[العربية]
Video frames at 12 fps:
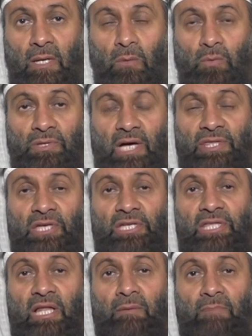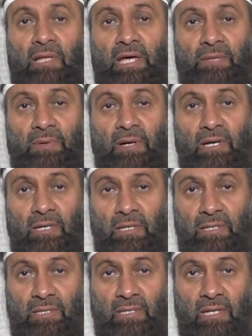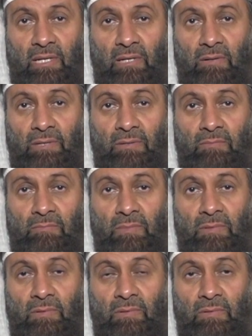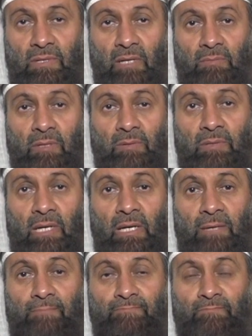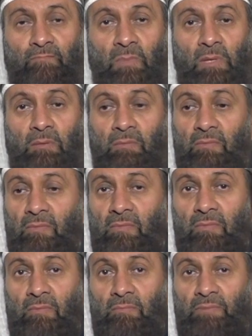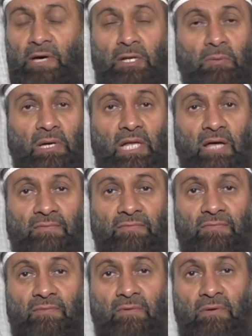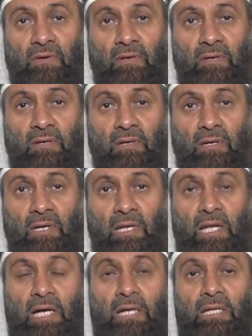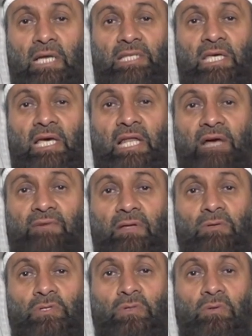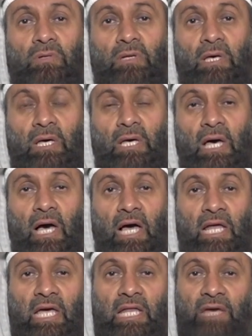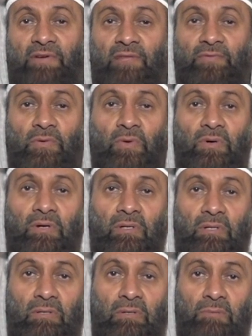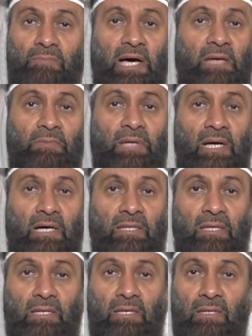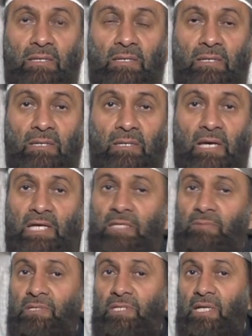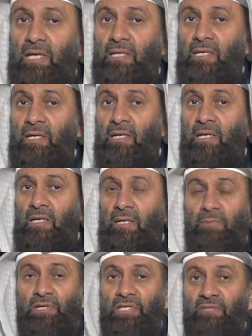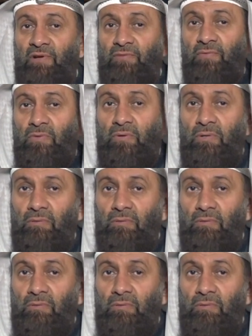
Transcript: وذاك تجد الأئمة الأربعة رضي الله عنهم رحمهم الله بينهم خلاف لكن ليس خلاف على الأصول الخلاف على الفروع ما يمنع هذا ايش المشكلة يعني لما نختلف على الفروع